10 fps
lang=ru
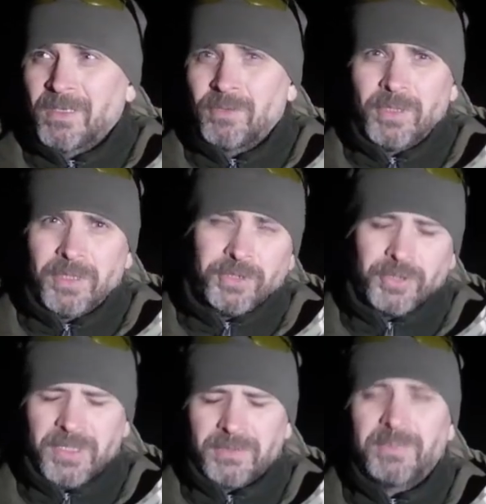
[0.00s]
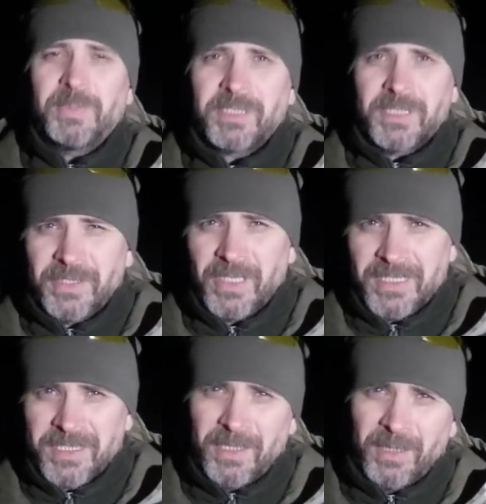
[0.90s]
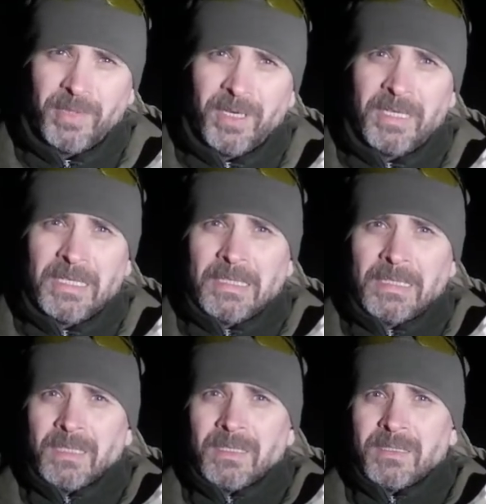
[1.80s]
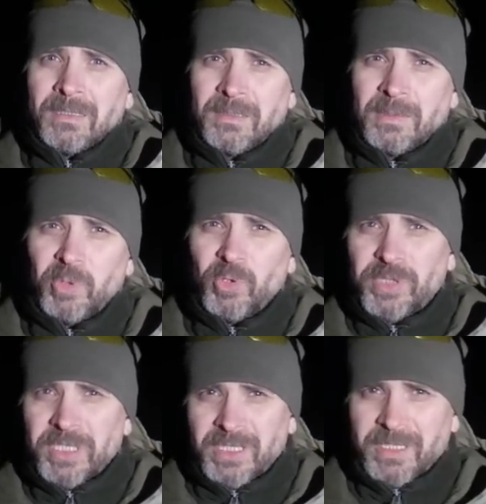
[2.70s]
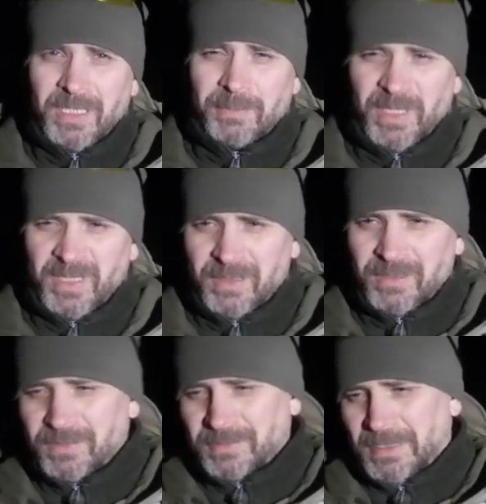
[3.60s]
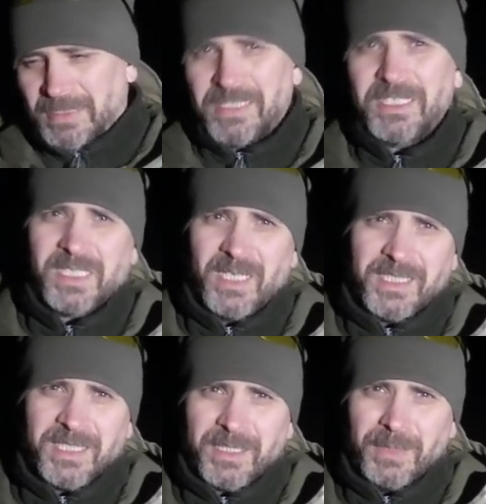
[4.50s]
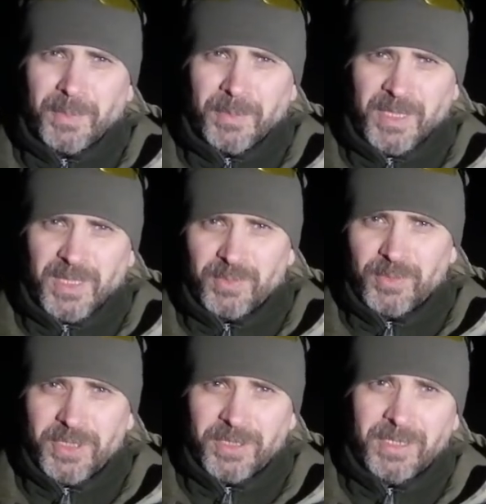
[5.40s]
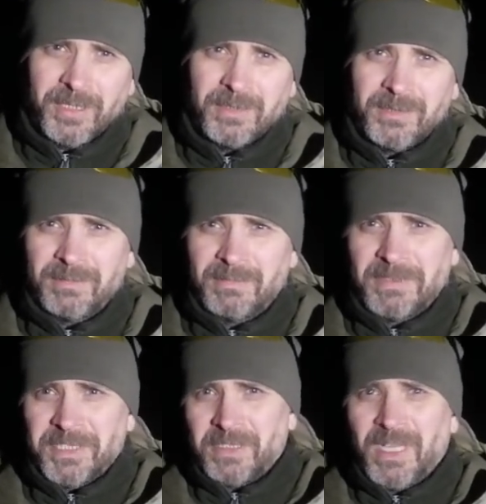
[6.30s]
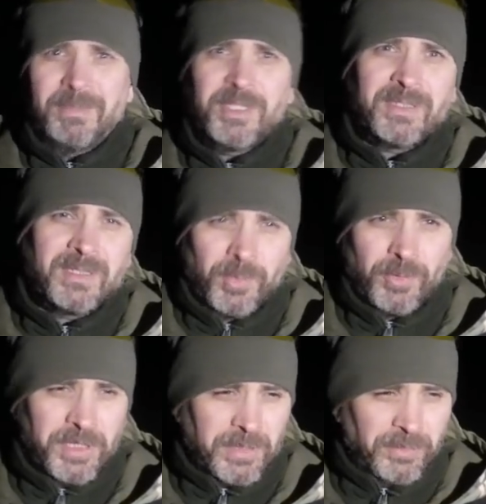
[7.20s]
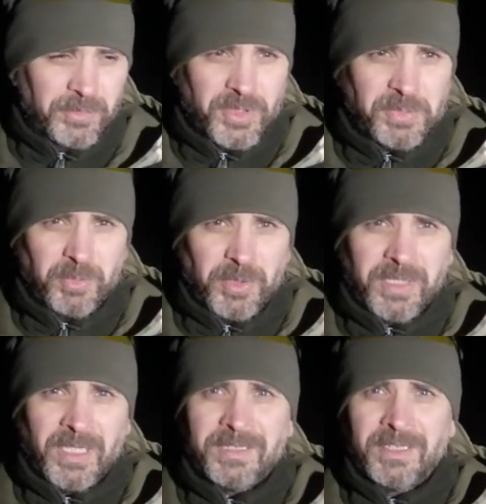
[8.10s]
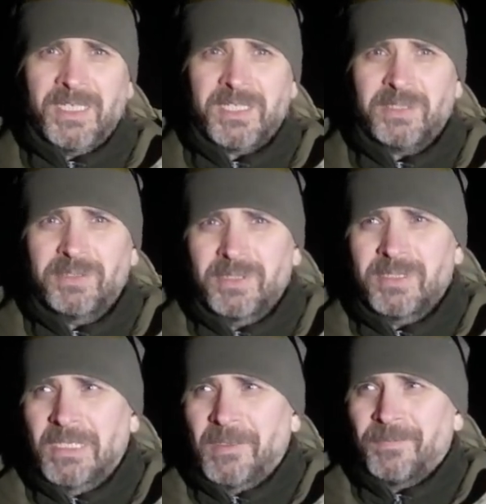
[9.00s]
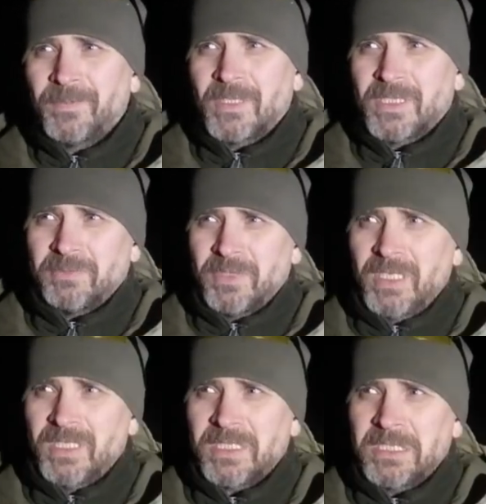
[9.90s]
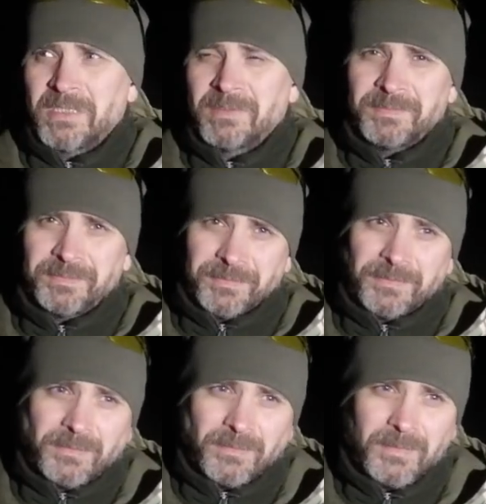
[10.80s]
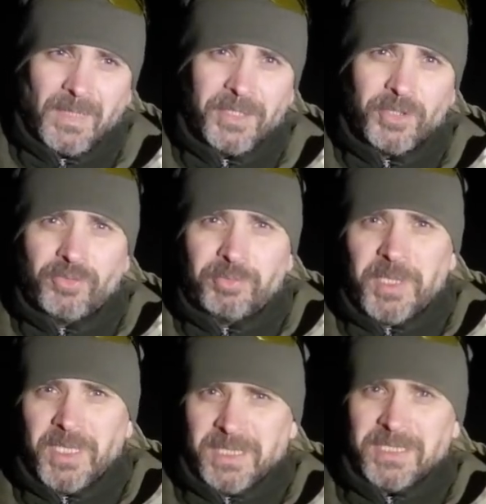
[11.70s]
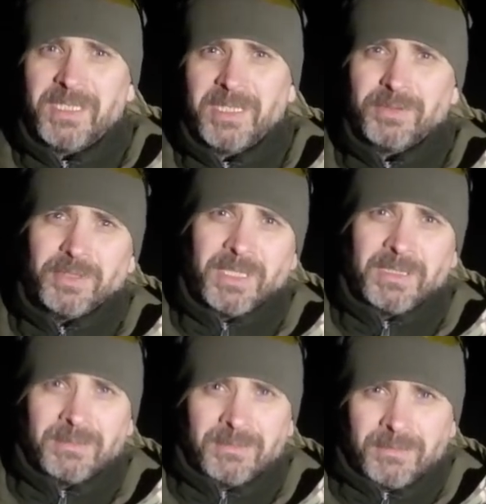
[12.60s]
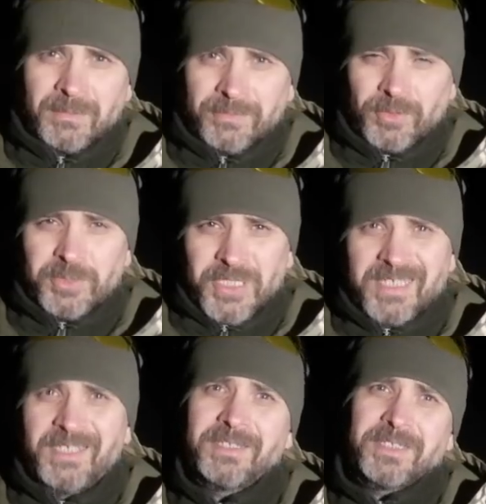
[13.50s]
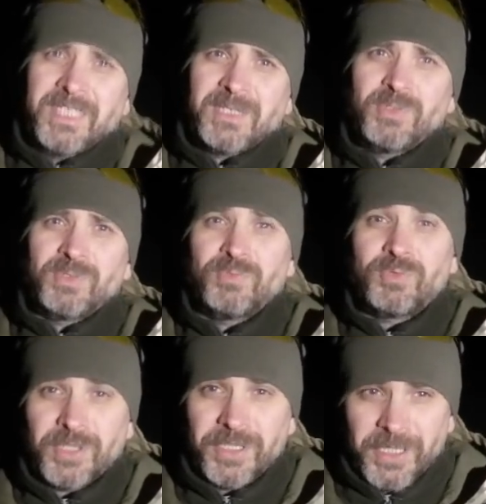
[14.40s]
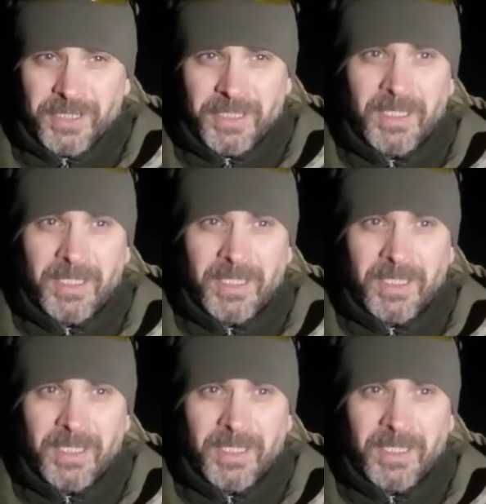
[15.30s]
Ну или еще называют прикладная стрельба. Э, многие э, организации производят э, регламент по этому виду спорта, одна из которых называется UFPS, та, которая в том числе и действует в Украине.